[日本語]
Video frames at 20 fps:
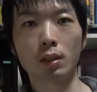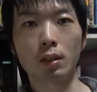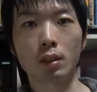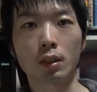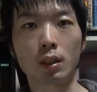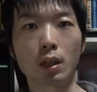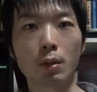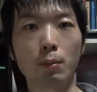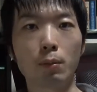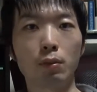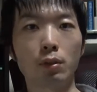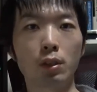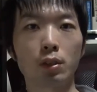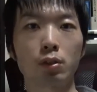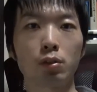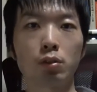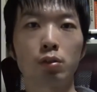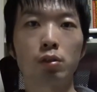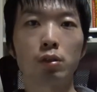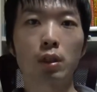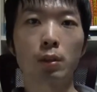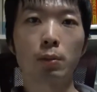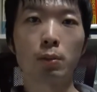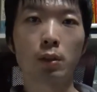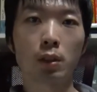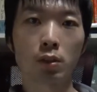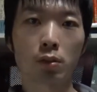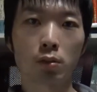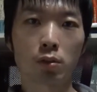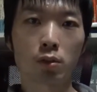感もなく負荷も
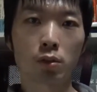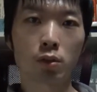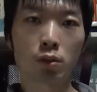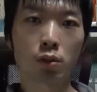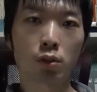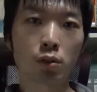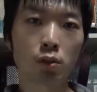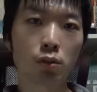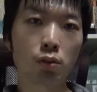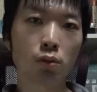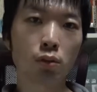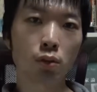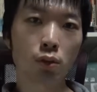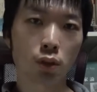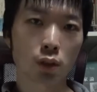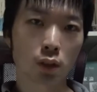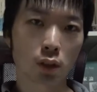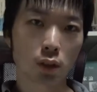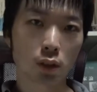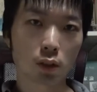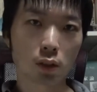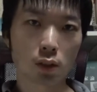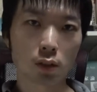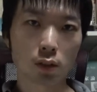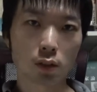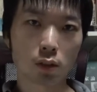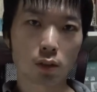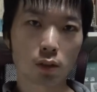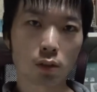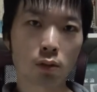なく中央値
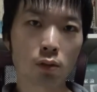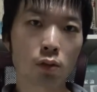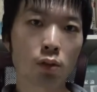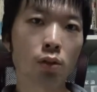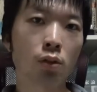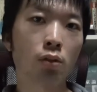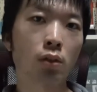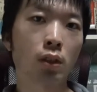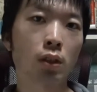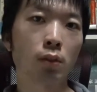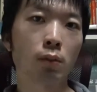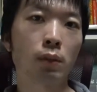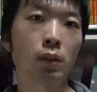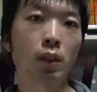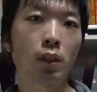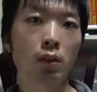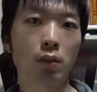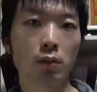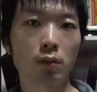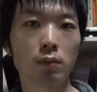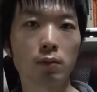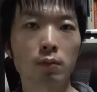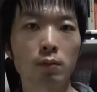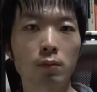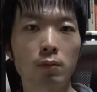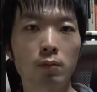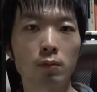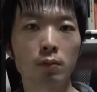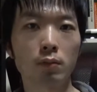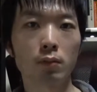の評価を見ている。
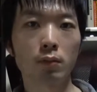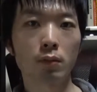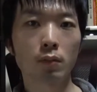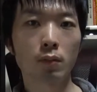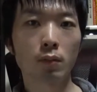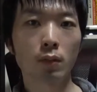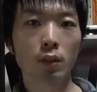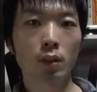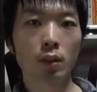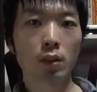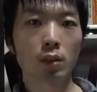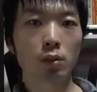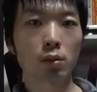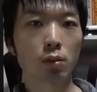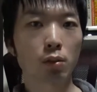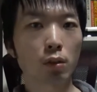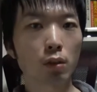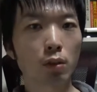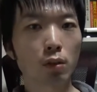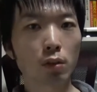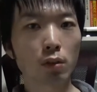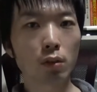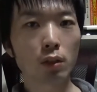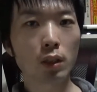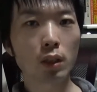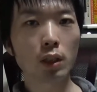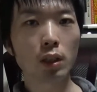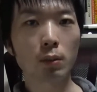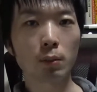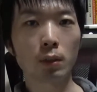そこ
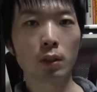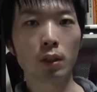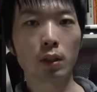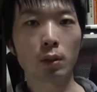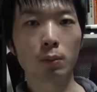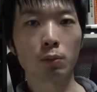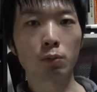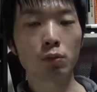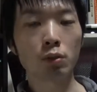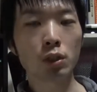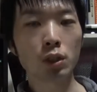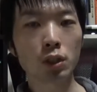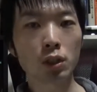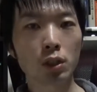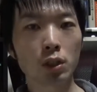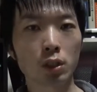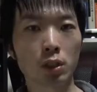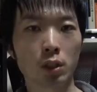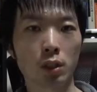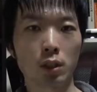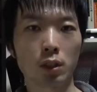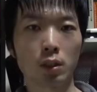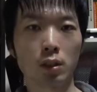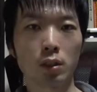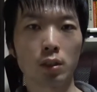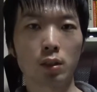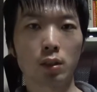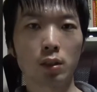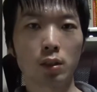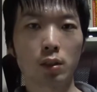であれば無意識に
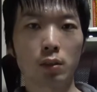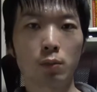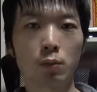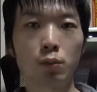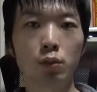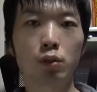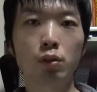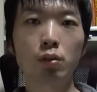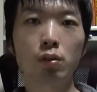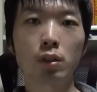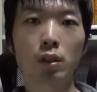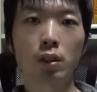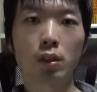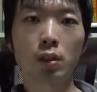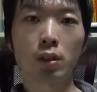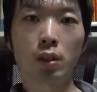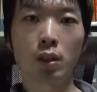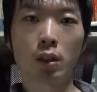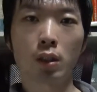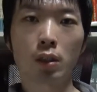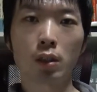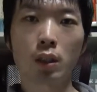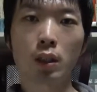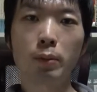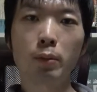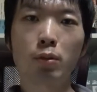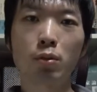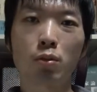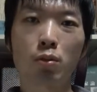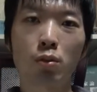無条件に多
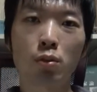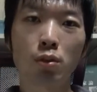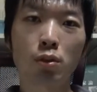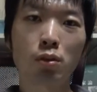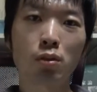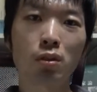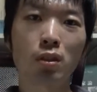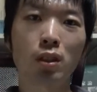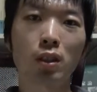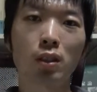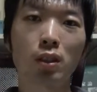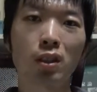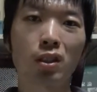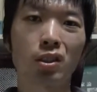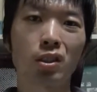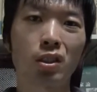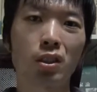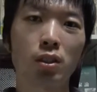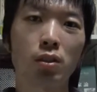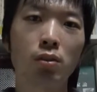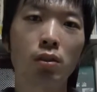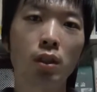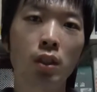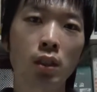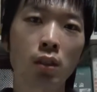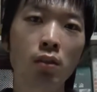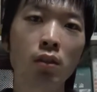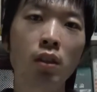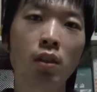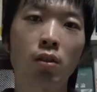分この評価だったら信用で
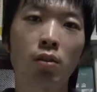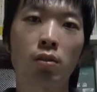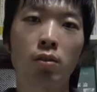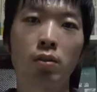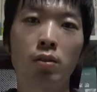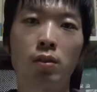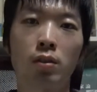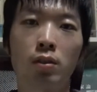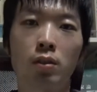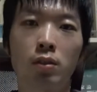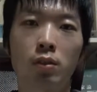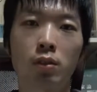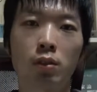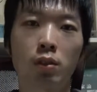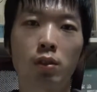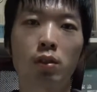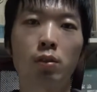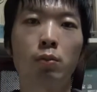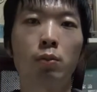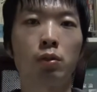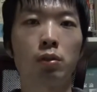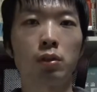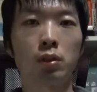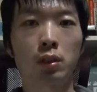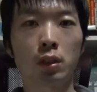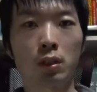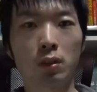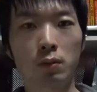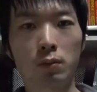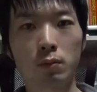きるだろうって思っ
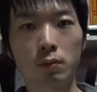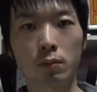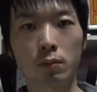ちゃう。